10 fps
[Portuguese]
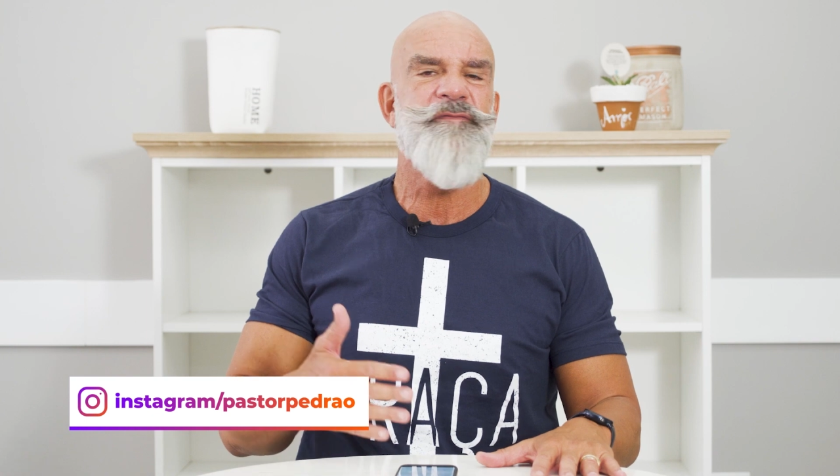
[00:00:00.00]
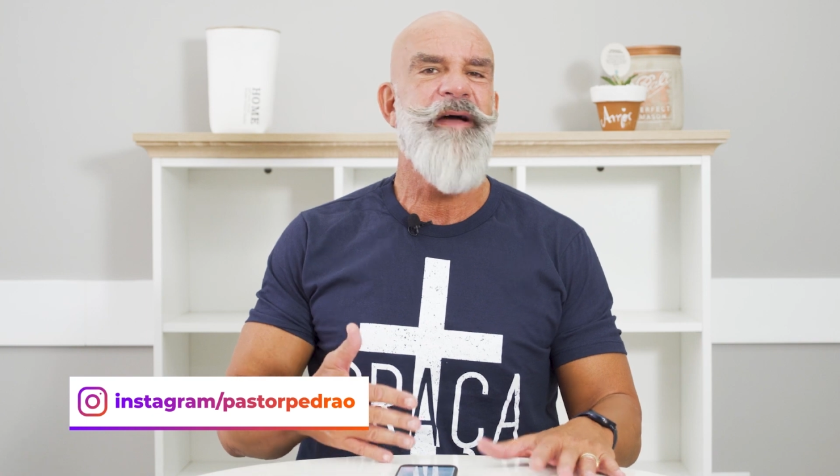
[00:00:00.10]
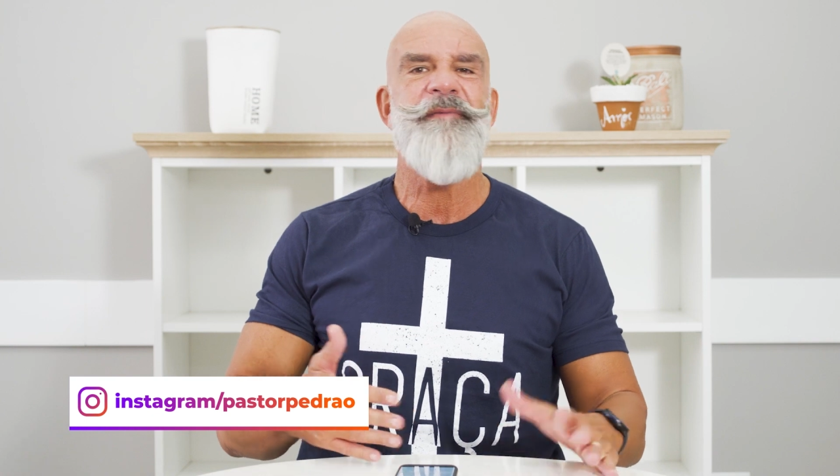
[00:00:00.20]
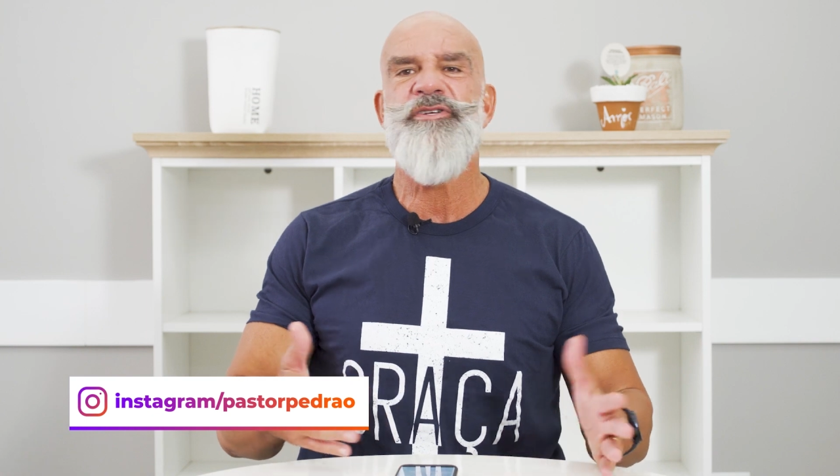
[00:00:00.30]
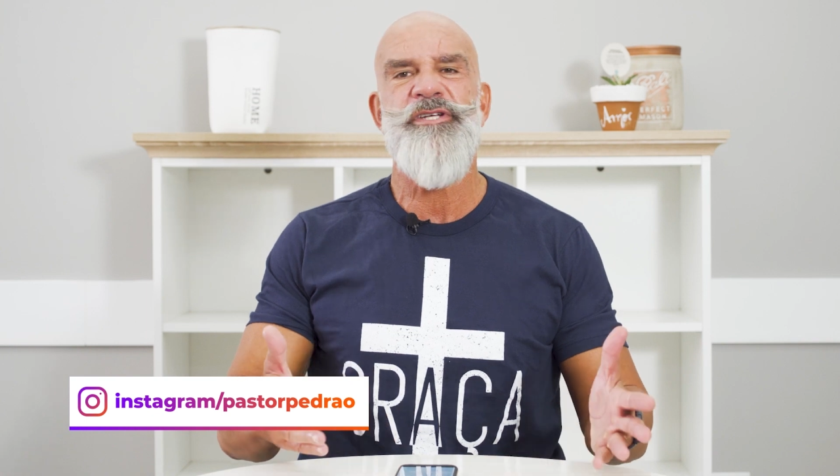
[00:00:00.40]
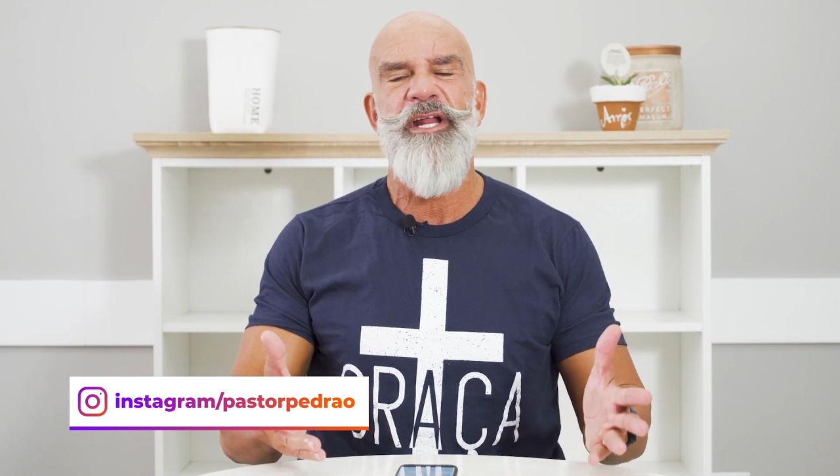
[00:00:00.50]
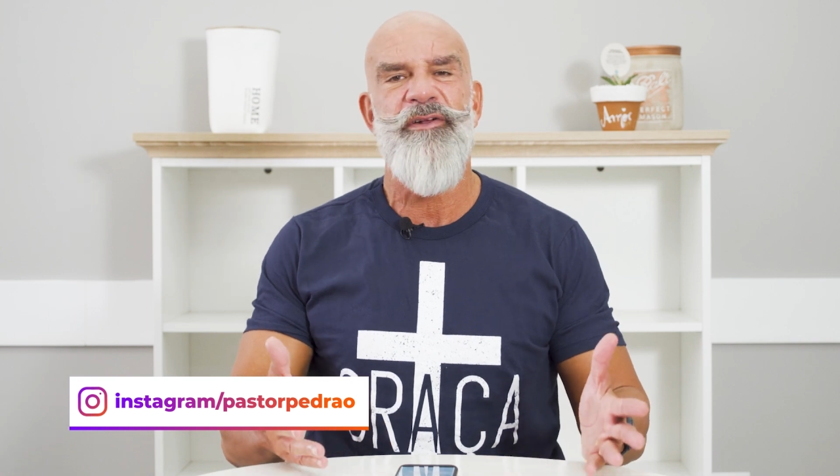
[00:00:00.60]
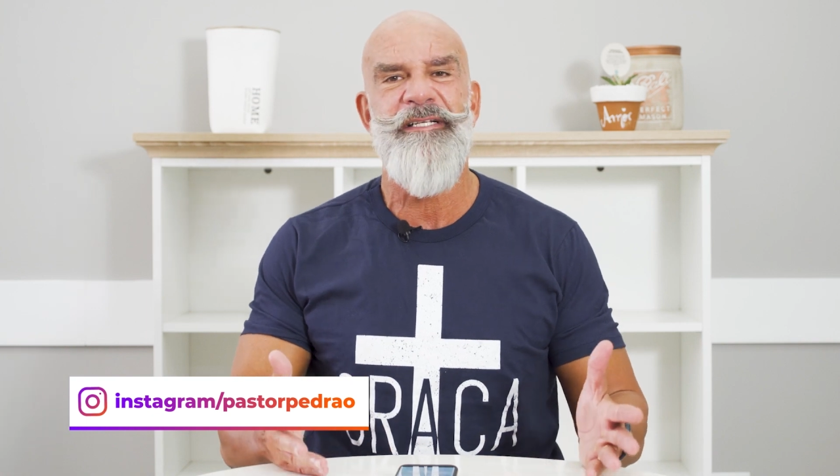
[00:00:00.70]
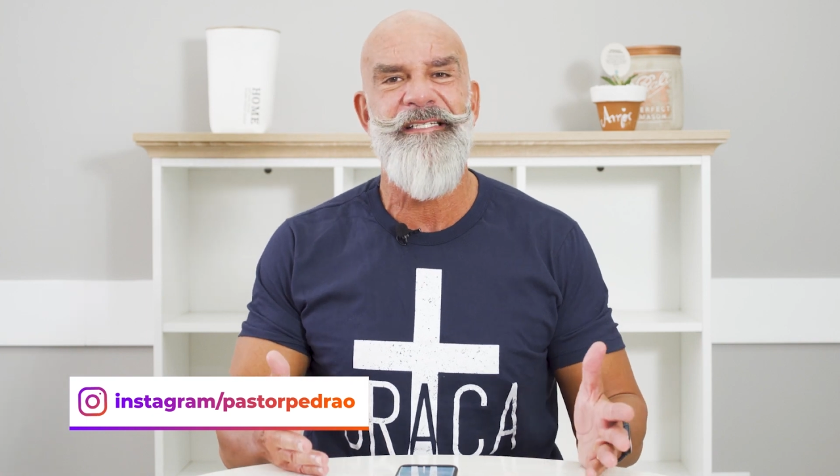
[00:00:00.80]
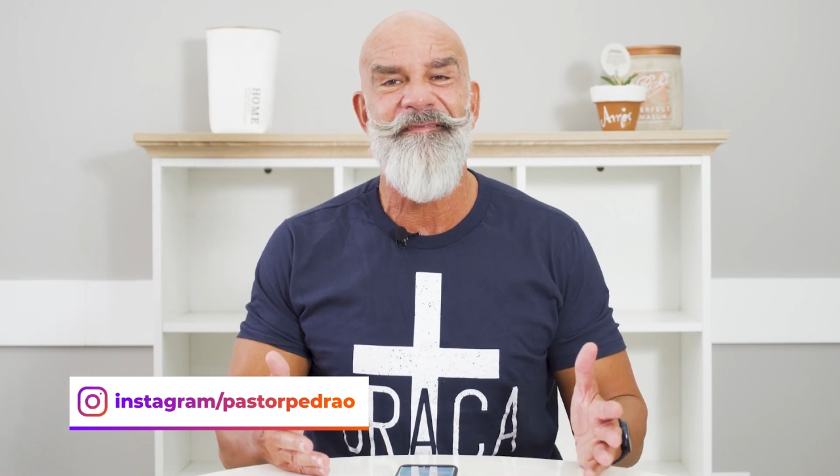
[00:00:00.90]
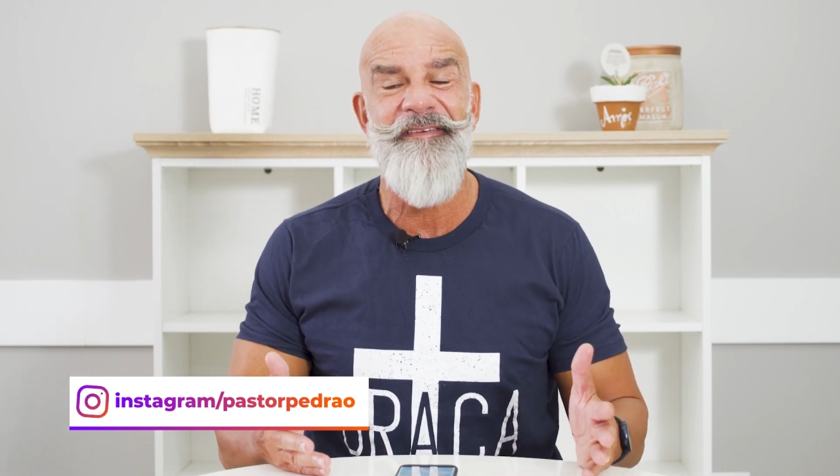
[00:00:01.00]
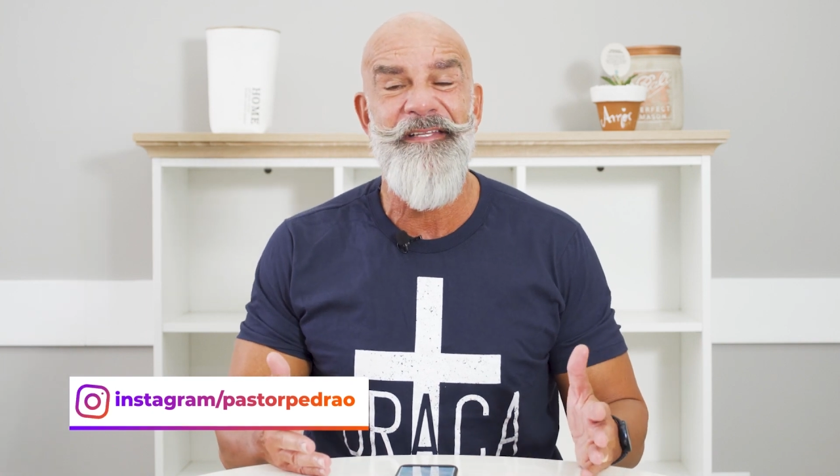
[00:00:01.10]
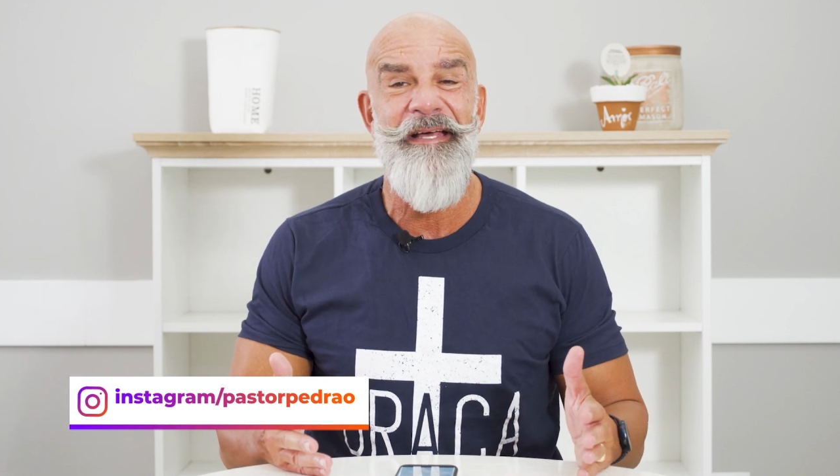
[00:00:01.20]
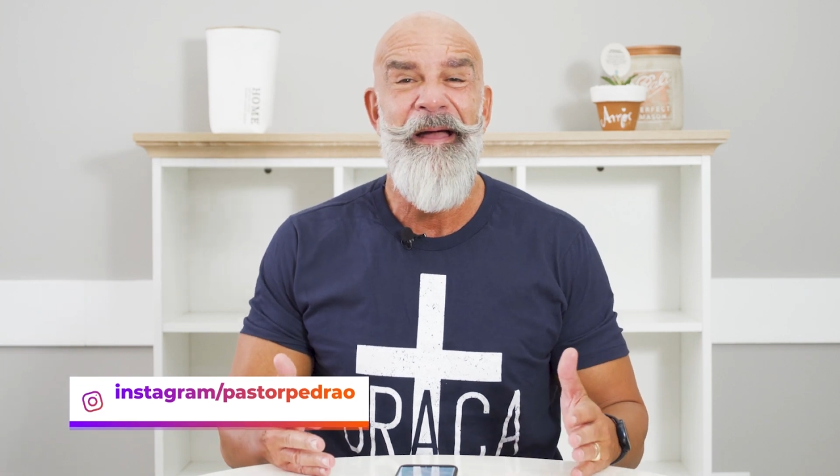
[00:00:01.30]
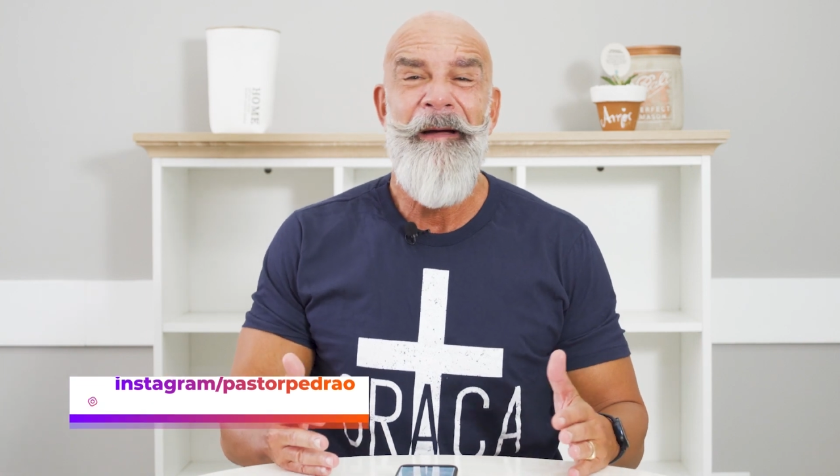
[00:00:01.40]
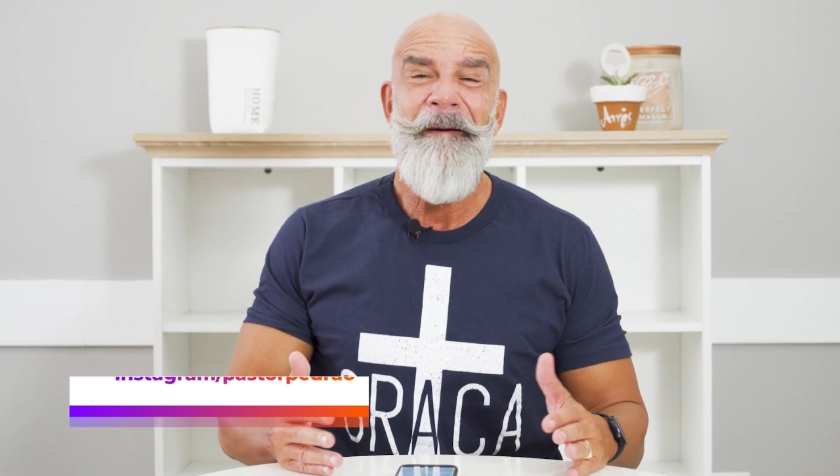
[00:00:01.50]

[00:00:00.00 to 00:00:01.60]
vai mexer na nossa vida